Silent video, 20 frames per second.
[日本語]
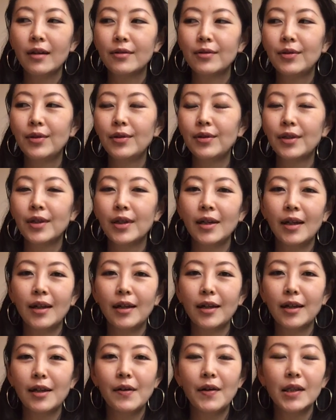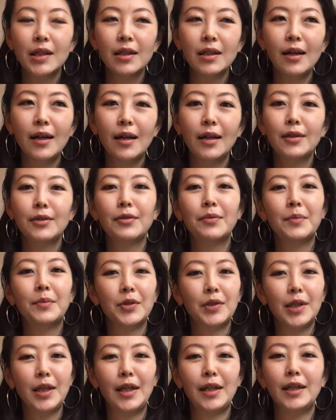空気が入れ替わったと思っ
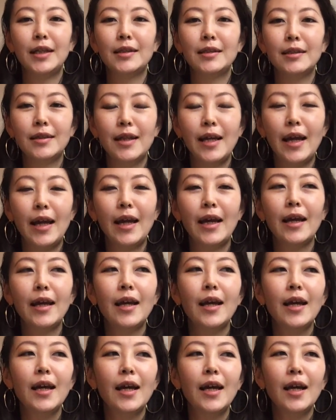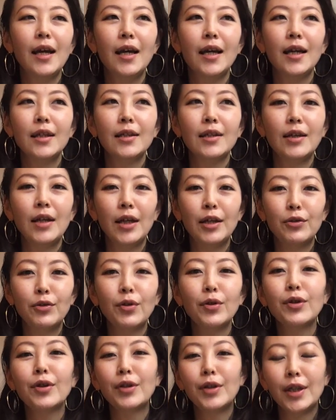たらですね、
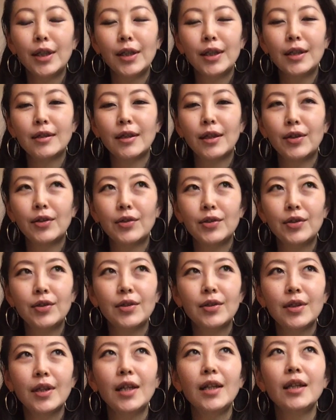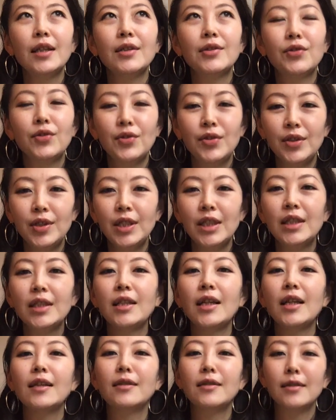東京なんですけどすっかり涼しい
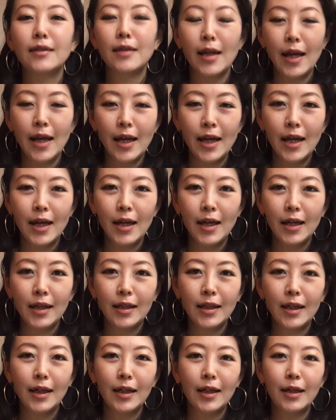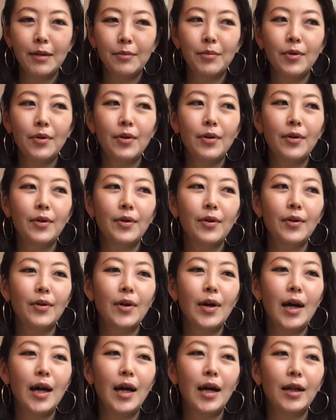ですね。なんかも
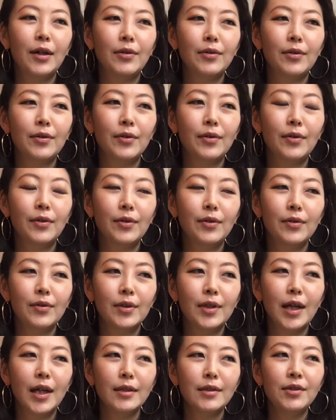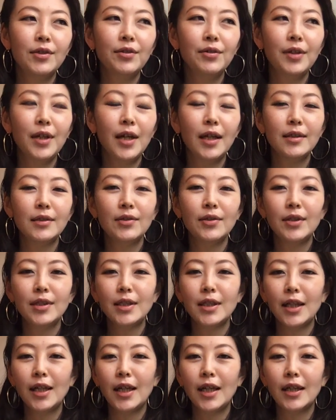う夏より暑いん
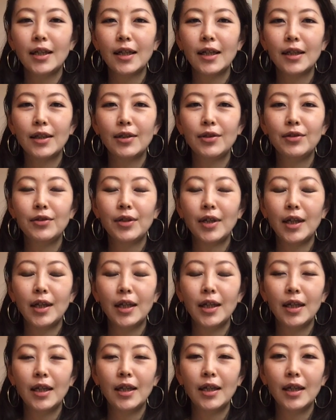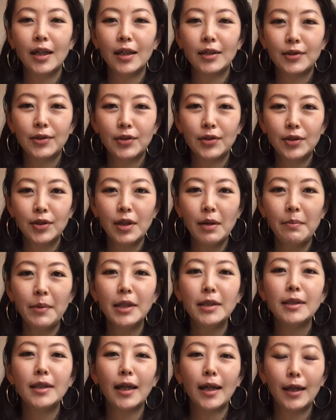じゃないかっていうような 日が続いて
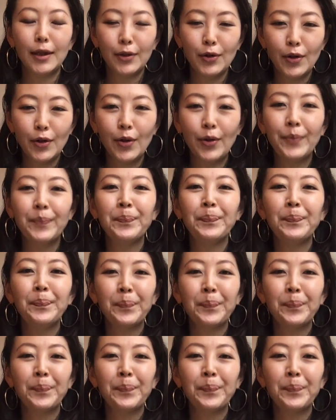ましたけど、